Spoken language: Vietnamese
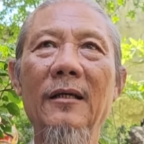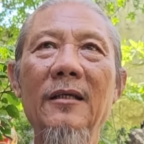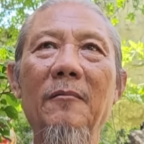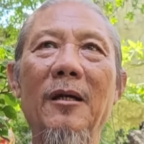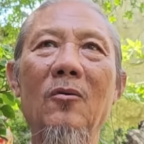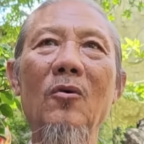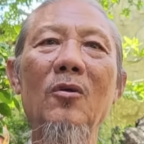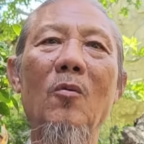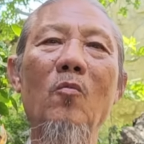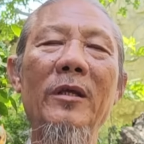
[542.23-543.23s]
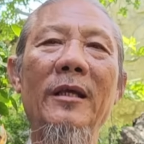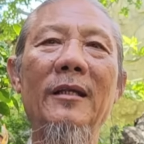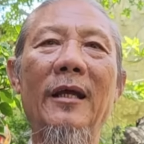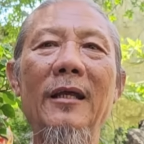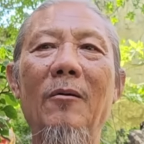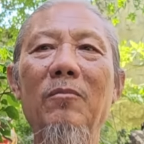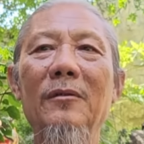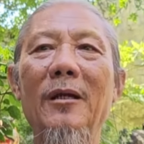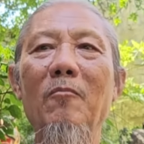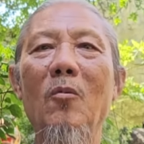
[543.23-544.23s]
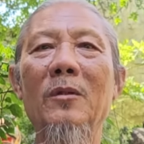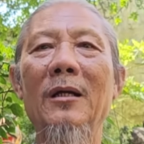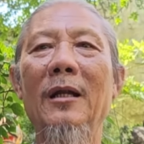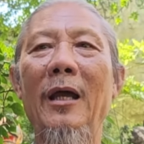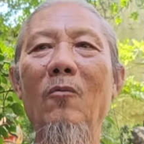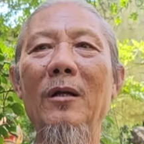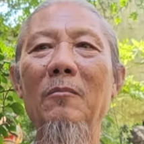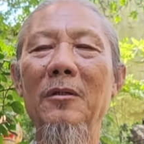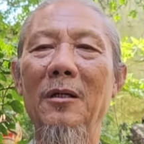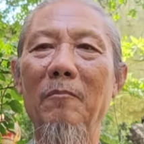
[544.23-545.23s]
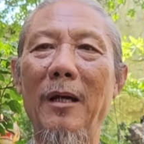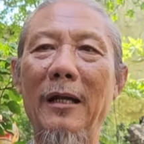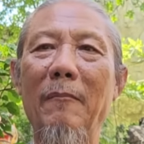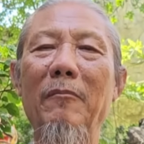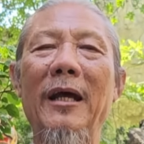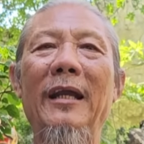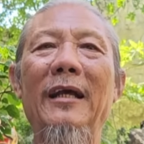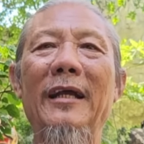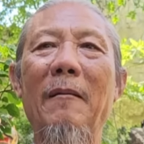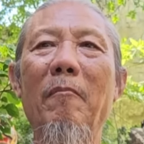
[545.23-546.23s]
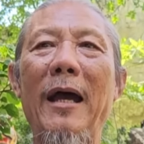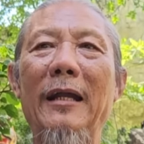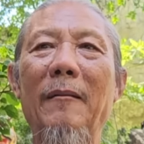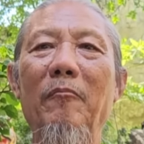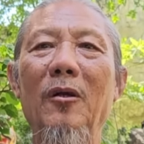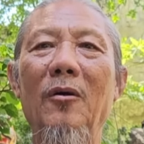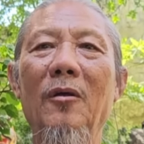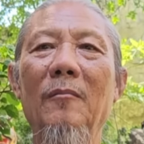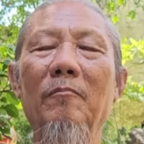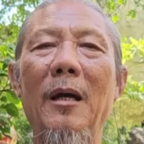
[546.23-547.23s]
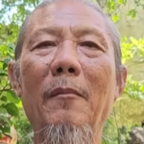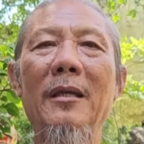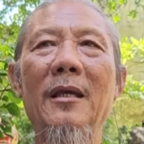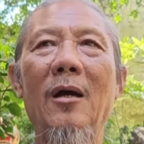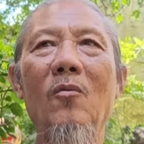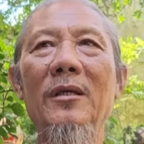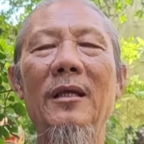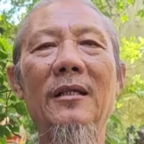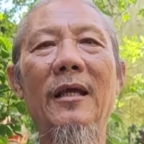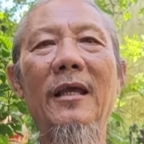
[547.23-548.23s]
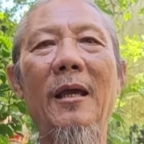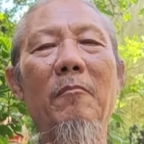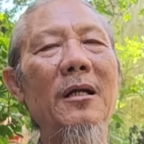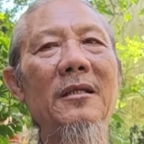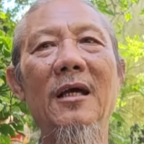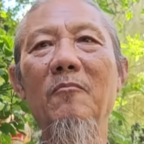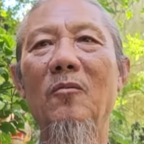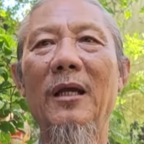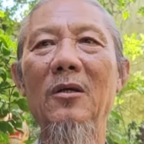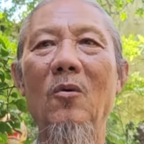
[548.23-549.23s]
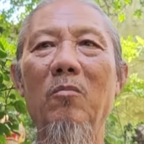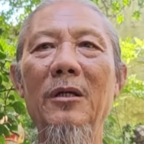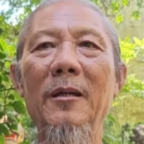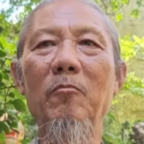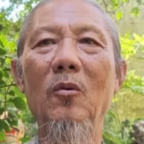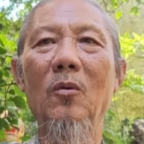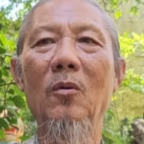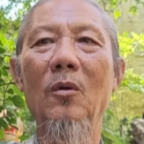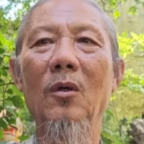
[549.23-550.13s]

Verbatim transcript: Nhưng mà cuối cùng quý vị thấy không, trong một tuần lễ quánh không được. Mà năm nay là gần 3 năm rồi. Mà bây giờ quý vị thấy hai bên chết một cái khủng khiếp luôn.